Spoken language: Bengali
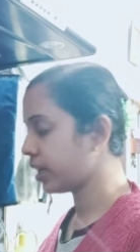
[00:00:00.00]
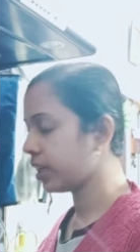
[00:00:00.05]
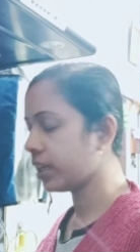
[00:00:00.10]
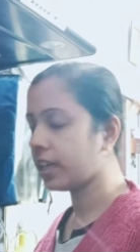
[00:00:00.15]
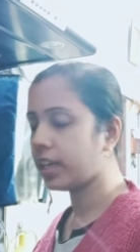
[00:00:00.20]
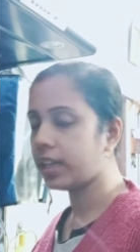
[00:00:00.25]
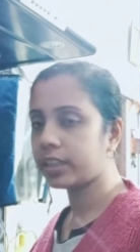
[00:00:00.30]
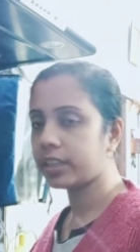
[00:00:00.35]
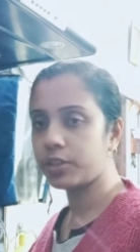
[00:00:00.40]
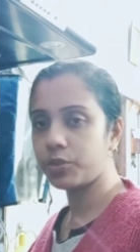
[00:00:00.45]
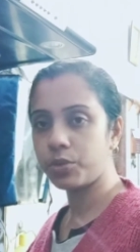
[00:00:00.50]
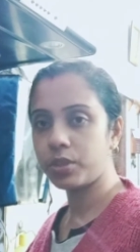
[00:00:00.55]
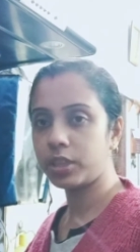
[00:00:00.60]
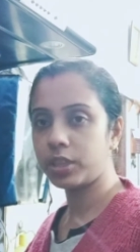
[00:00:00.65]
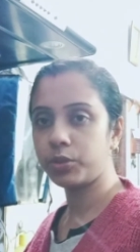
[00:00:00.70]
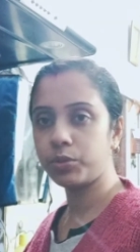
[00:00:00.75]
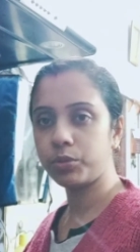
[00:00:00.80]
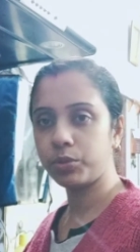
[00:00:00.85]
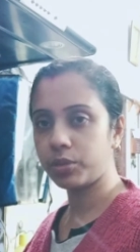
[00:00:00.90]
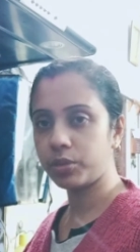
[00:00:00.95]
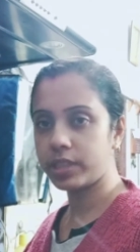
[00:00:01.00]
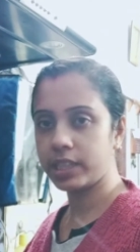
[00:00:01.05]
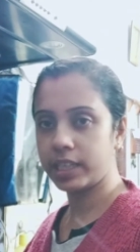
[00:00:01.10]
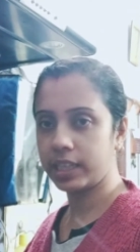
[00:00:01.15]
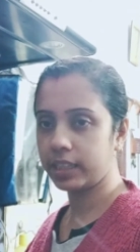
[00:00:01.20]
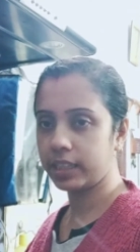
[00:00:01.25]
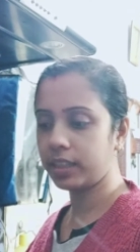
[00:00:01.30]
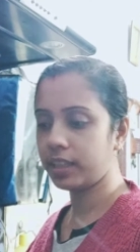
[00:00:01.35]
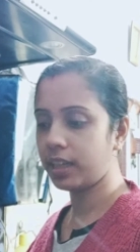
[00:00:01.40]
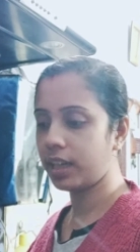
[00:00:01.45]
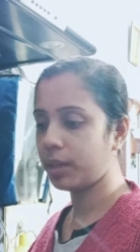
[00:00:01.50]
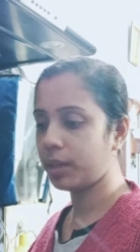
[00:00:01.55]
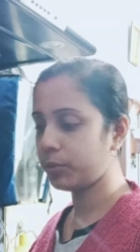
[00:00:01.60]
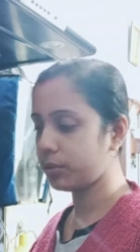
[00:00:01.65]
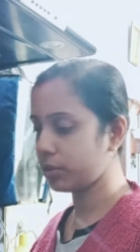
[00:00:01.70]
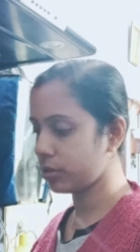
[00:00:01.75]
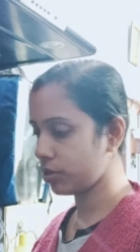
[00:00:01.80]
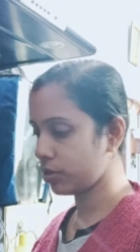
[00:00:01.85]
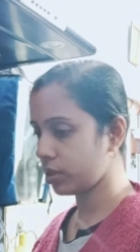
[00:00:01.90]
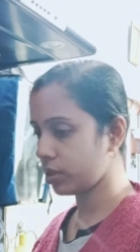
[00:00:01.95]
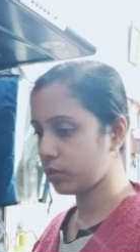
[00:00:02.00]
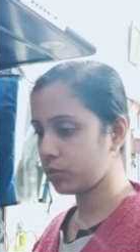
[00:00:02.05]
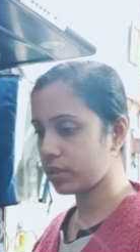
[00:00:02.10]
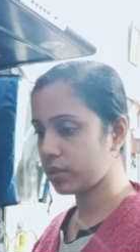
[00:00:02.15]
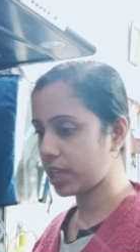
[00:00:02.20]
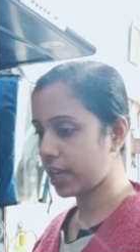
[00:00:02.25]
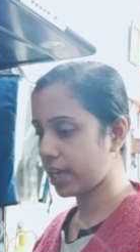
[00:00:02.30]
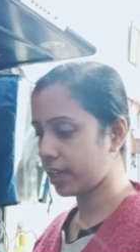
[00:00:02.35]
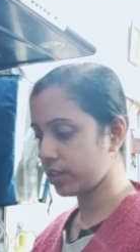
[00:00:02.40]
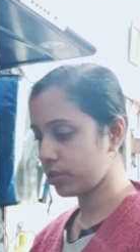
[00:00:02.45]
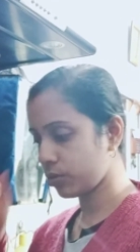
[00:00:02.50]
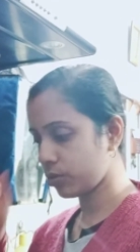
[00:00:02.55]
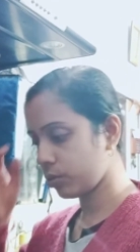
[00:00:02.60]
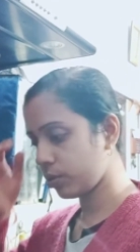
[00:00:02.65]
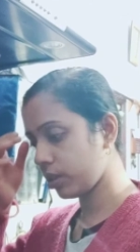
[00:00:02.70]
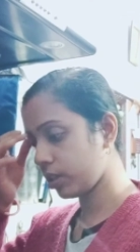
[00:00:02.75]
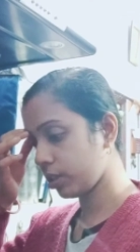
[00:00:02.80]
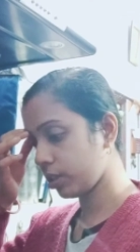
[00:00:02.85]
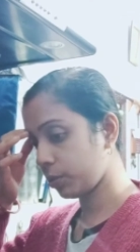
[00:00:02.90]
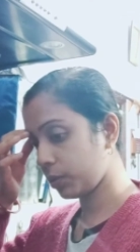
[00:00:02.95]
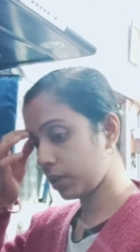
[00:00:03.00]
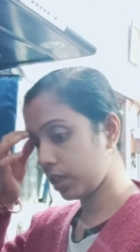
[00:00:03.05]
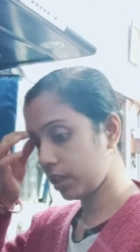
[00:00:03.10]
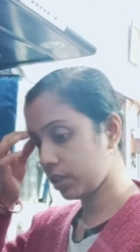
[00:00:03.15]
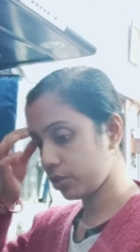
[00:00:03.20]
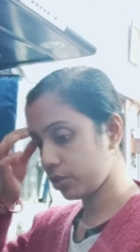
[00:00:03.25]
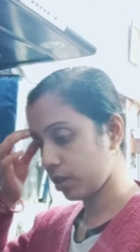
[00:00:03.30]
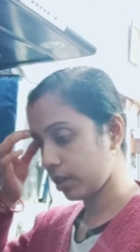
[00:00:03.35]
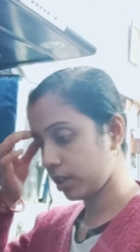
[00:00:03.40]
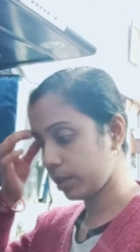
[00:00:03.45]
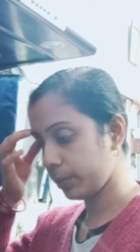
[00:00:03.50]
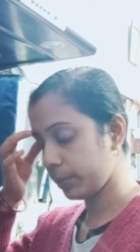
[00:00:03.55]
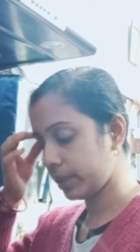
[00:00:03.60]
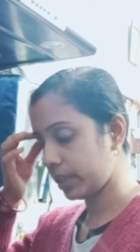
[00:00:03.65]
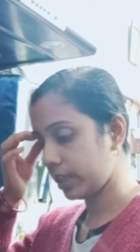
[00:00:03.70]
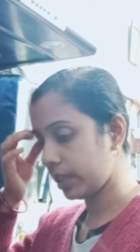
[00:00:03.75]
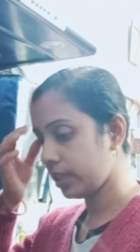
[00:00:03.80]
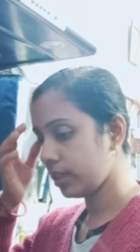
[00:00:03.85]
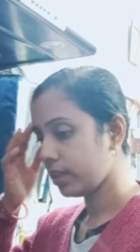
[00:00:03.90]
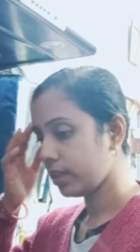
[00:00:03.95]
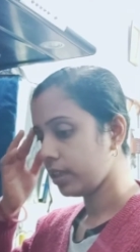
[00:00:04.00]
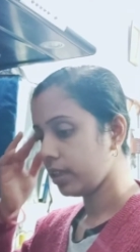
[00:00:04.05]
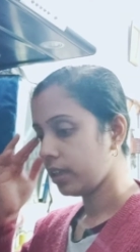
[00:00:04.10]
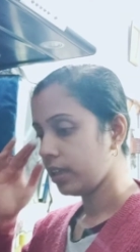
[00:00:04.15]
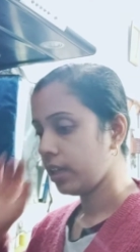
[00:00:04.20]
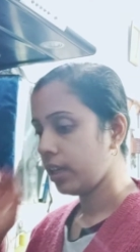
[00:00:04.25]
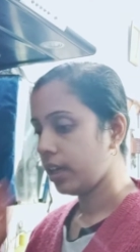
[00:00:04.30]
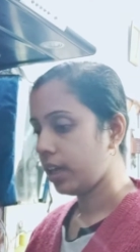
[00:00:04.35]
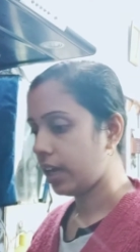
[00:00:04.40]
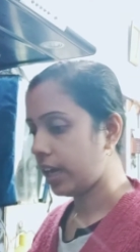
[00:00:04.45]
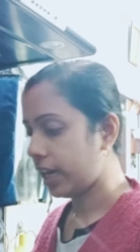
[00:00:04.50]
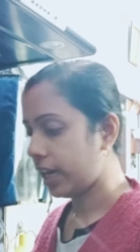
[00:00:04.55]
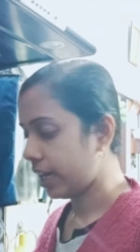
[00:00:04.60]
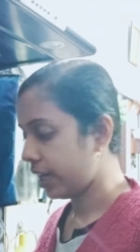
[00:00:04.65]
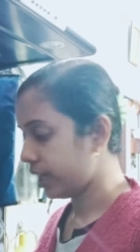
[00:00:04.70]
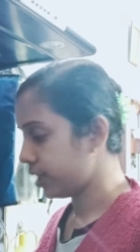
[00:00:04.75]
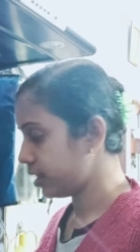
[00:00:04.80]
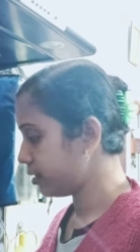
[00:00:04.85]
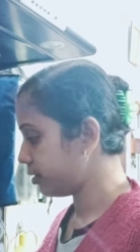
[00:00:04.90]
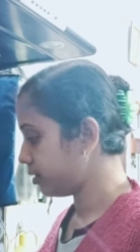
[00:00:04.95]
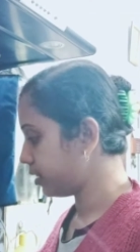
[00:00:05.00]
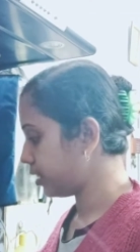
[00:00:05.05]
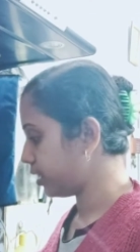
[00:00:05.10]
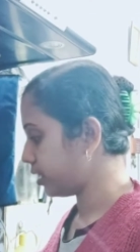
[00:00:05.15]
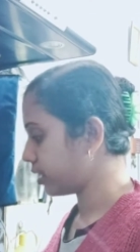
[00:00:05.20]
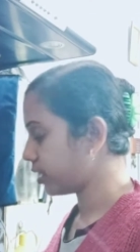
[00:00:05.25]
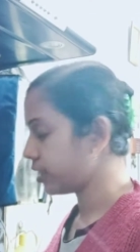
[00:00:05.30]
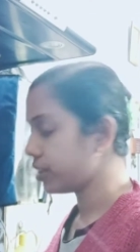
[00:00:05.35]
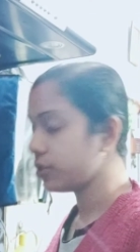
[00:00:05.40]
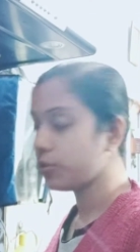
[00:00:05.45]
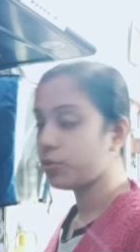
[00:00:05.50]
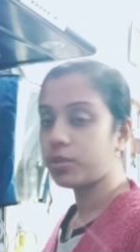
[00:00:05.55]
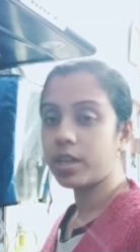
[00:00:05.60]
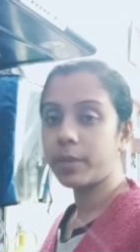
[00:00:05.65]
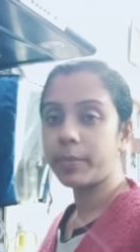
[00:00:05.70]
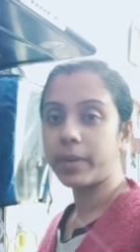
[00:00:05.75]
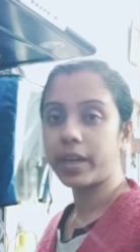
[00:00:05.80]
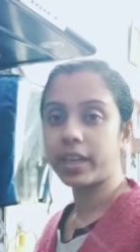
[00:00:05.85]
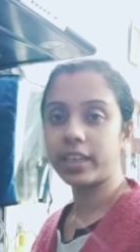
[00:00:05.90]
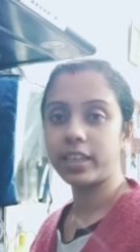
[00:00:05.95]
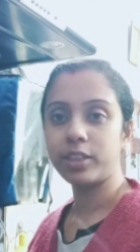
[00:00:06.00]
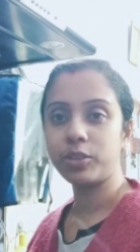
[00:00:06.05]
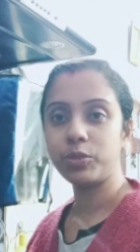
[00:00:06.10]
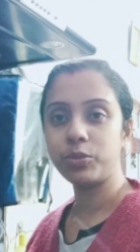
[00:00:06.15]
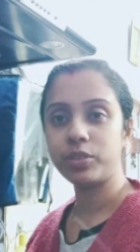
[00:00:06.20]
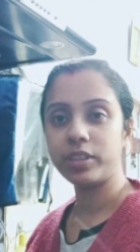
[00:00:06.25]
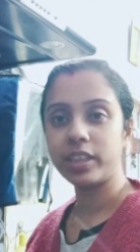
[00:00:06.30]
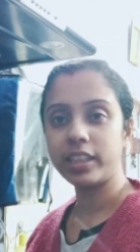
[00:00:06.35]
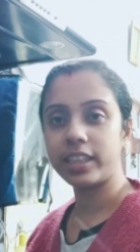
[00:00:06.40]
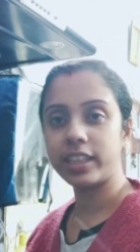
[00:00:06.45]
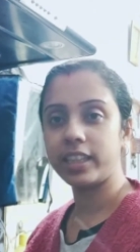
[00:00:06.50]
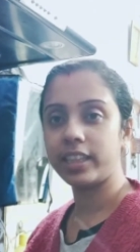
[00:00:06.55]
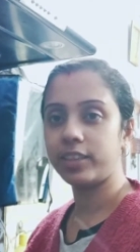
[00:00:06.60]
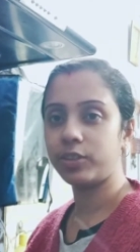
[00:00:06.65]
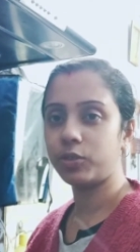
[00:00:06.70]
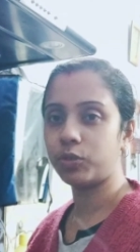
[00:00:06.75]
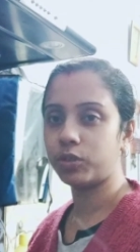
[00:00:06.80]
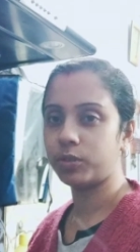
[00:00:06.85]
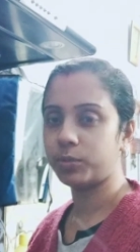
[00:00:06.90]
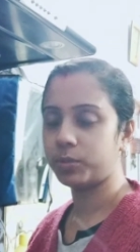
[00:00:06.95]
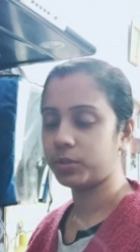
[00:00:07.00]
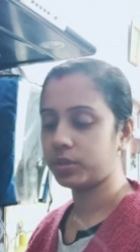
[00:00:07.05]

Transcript: কিছুটা দুধ তো ছেলেকে খাওয়াবো কিছুটা দুধ চায়ের জন্য রেখে দেবো কারণ সকালবেলা আর কিছুটা বাকিটা দুধতে ক্ষীর করব।